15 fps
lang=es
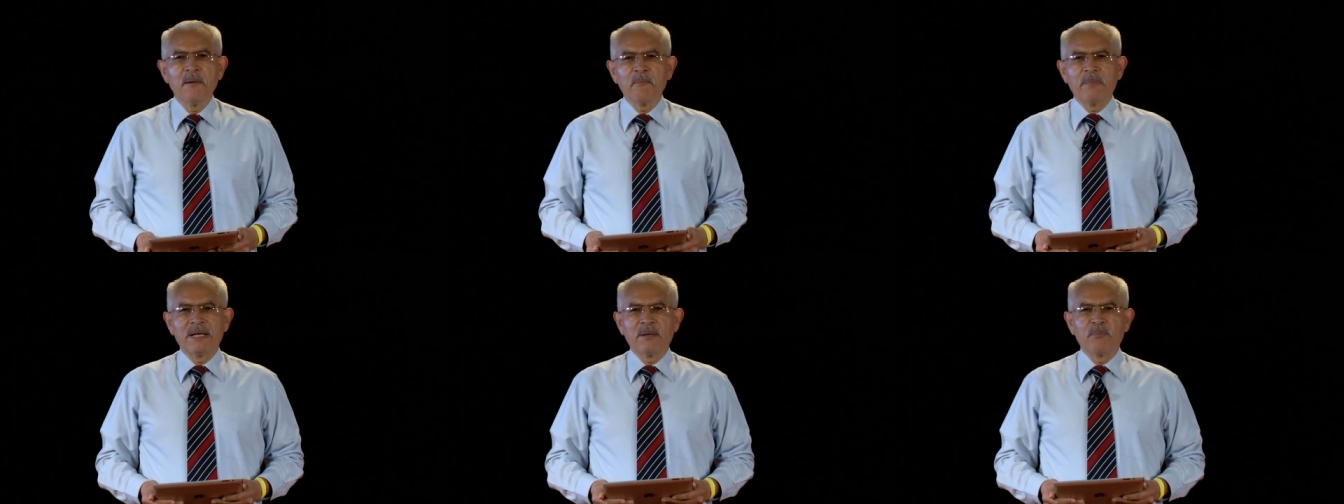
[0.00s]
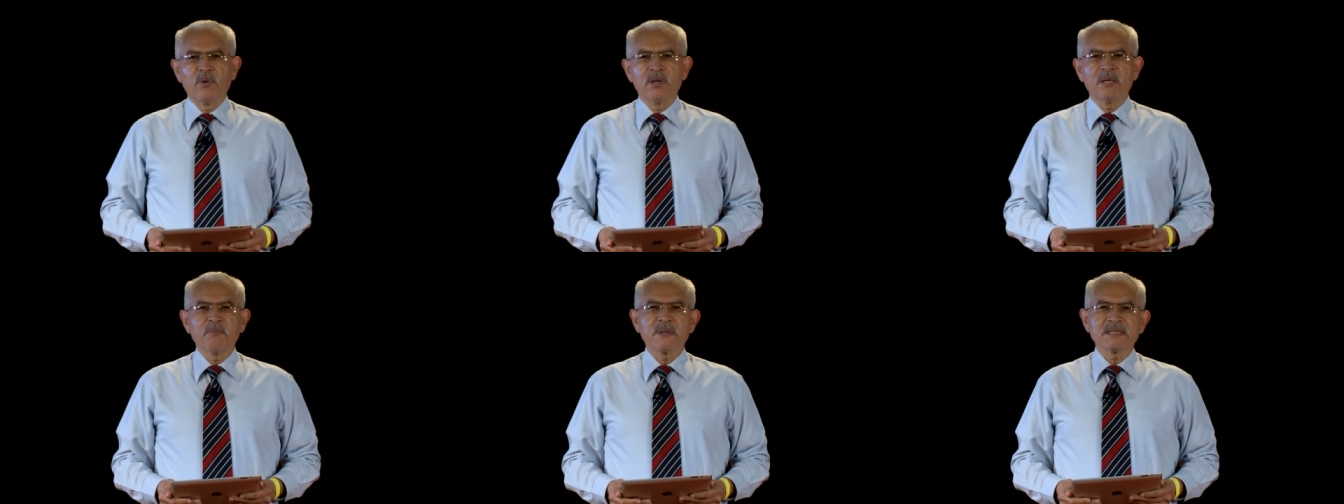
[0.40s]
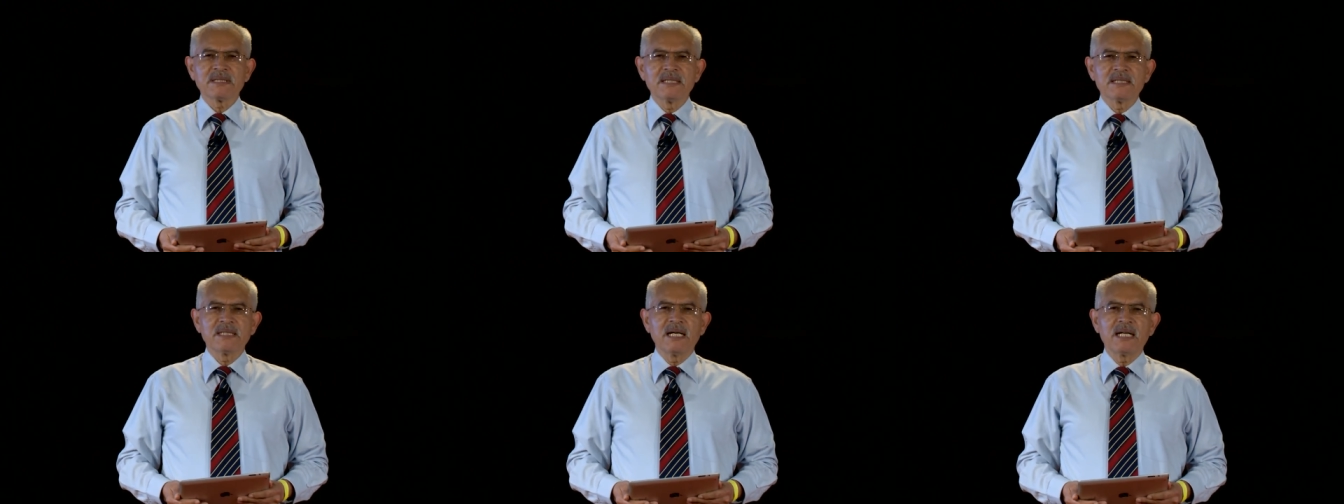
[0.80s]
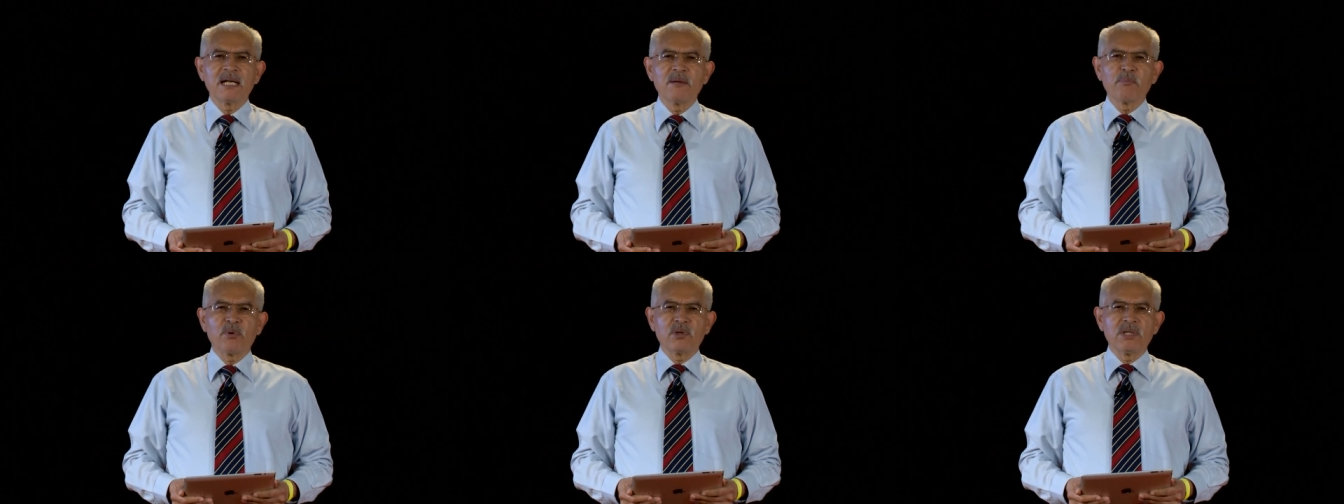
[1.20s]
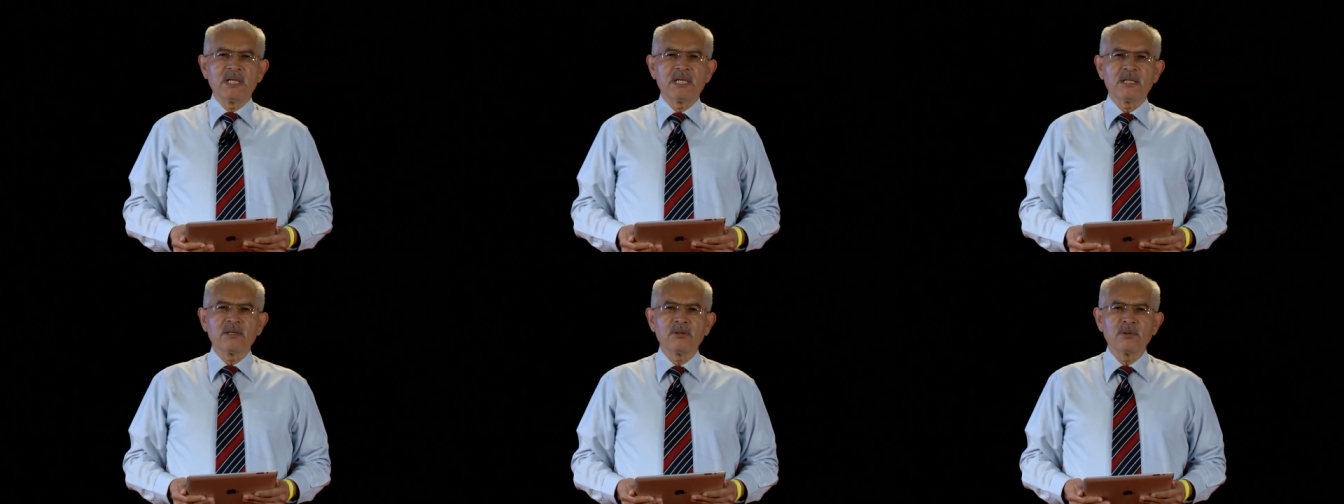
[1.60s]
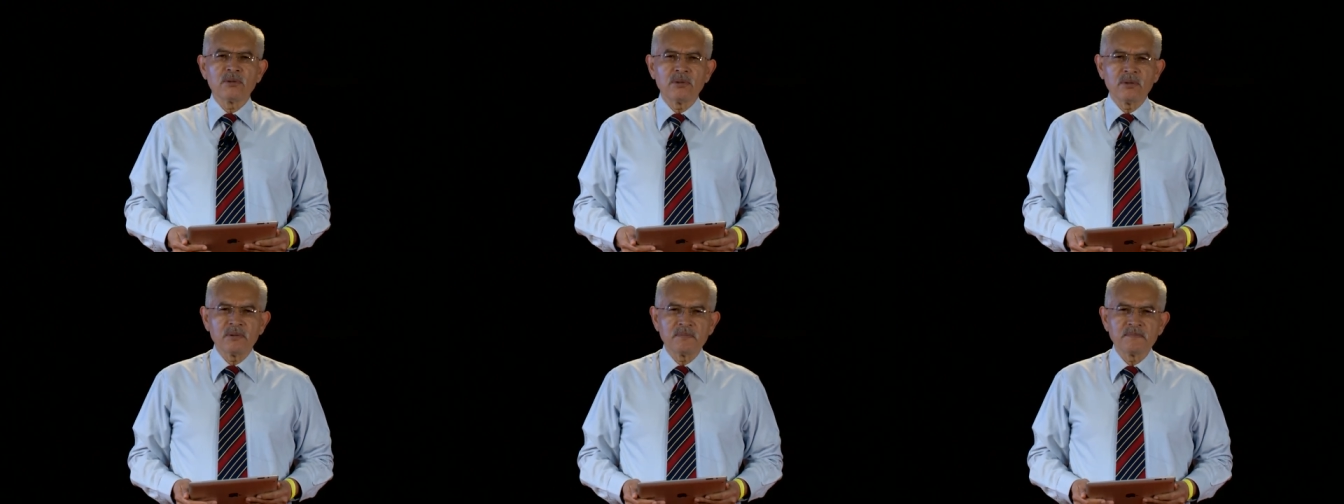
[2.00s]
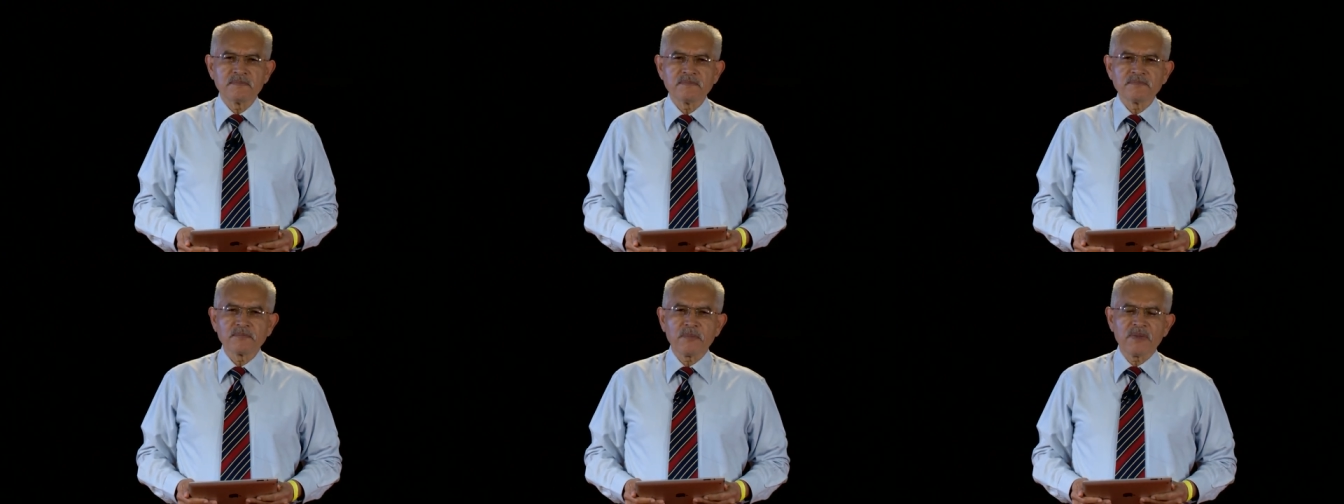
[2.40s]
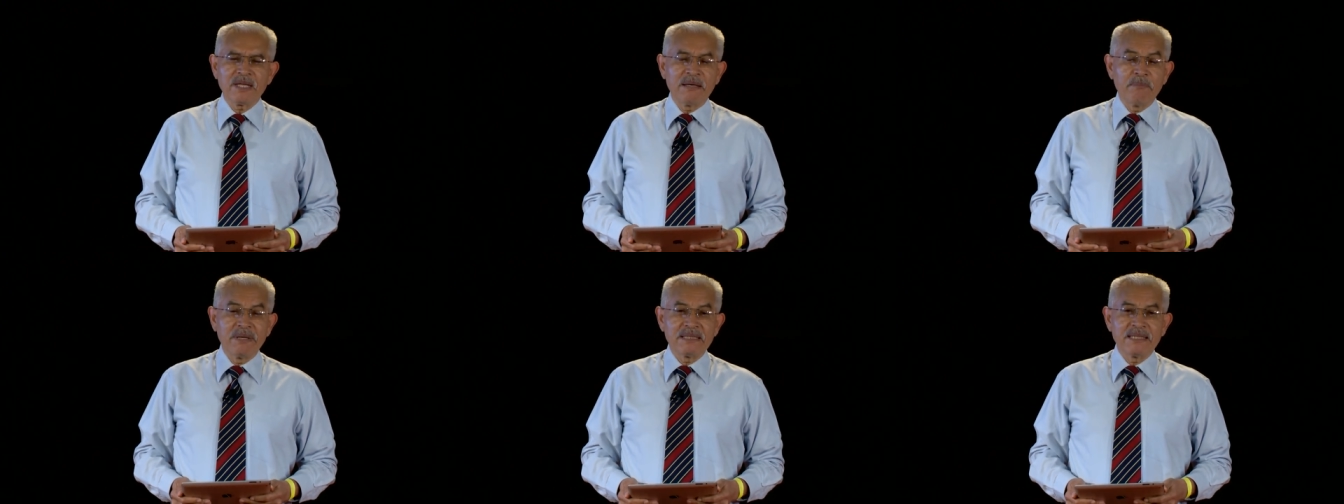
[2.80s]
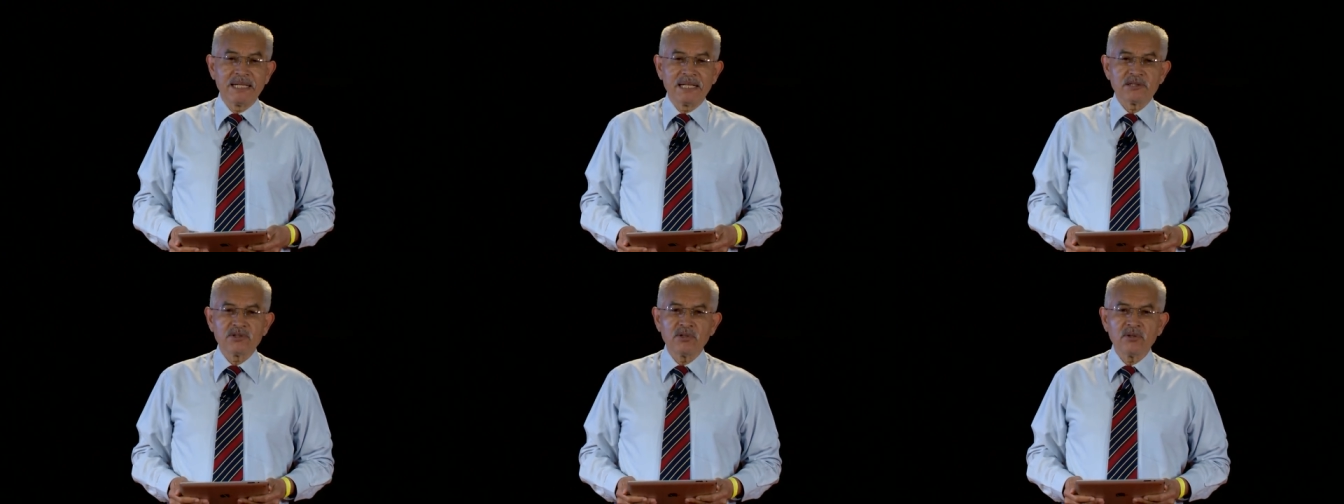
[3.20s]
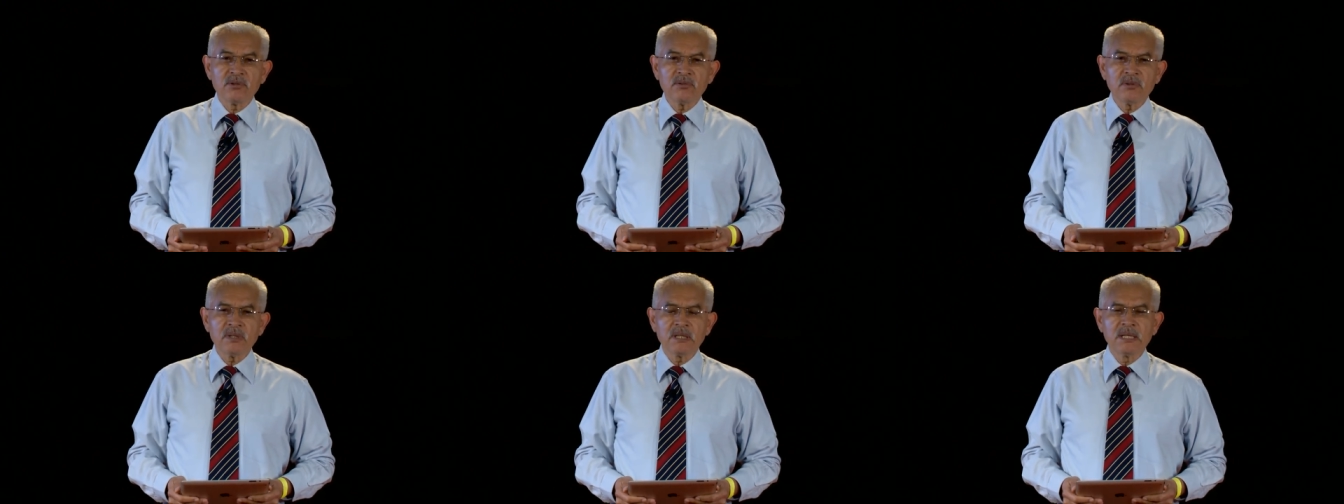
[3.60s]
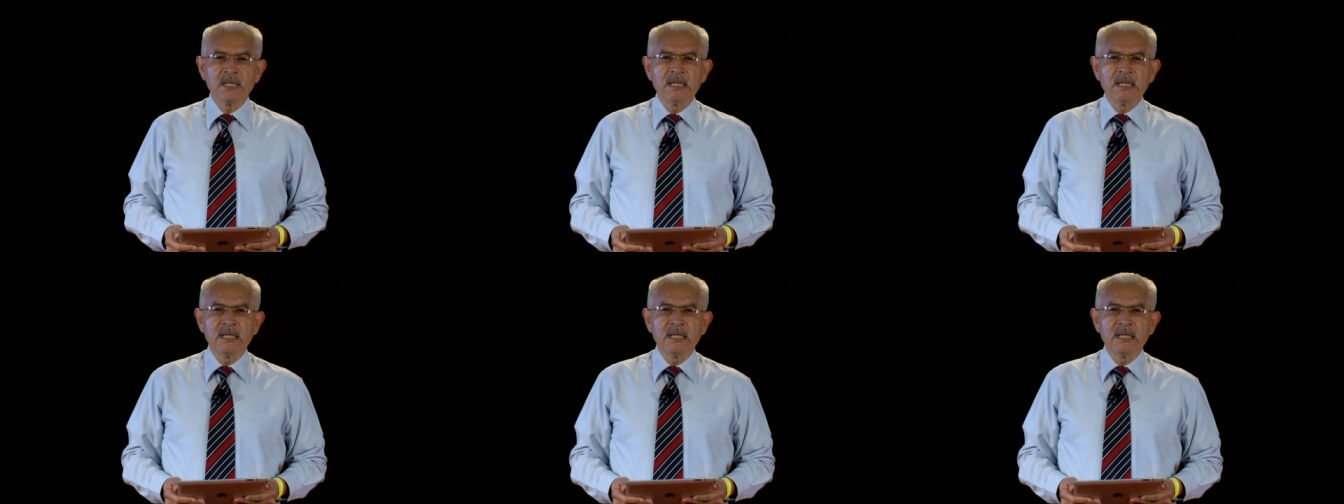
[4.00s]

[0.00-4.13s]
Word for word: para poder presentar el proyecto de investigación